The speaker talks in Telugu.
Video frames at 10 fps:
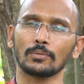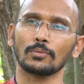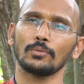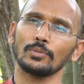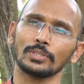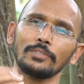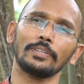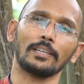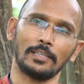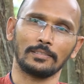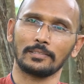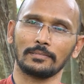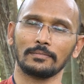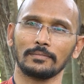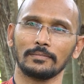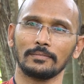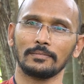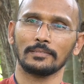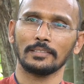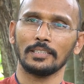రోజు ఇవే కాల్స్
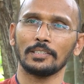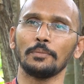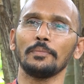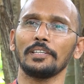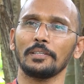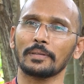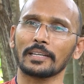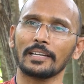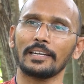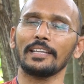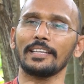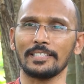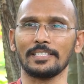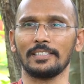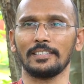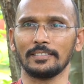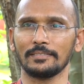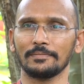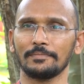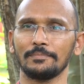ఇమ్యూనిటీ పెరగాలంటే ఏం చేయాలి
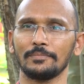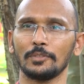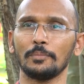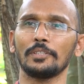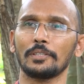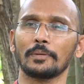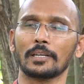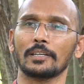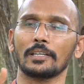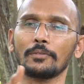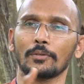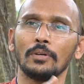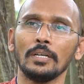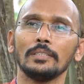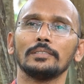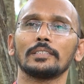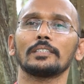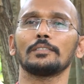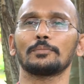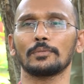ఇమ్యూనిటీ పెరగాలంటే ఎవరో
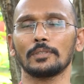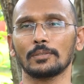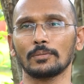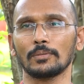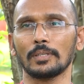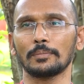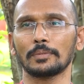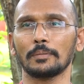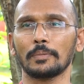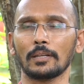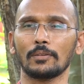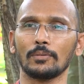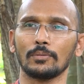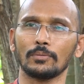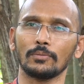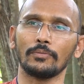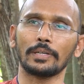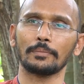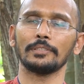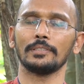జింక్ చెప్తున్నారు లేకపోతే పలానోళ్ళు
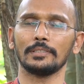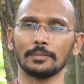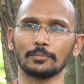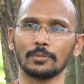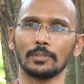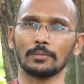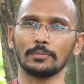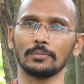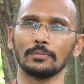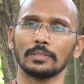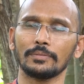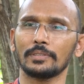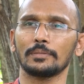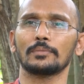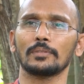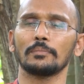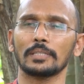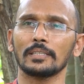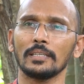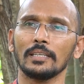విటమిన్ డి చెప్తున్నారు ఇవి చెప్తున్నారు
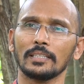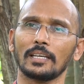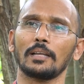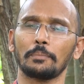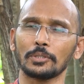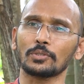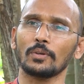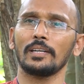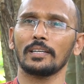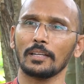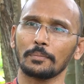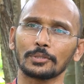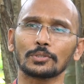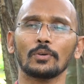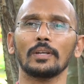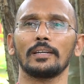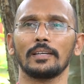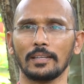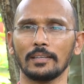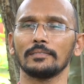మరి ఎలా పెంచుకోవాలంటే అలా
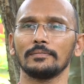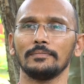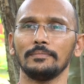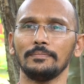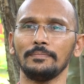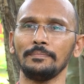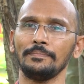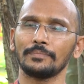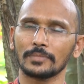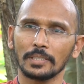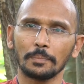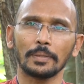పెంచుకోవాలంటే ఎలా ఈ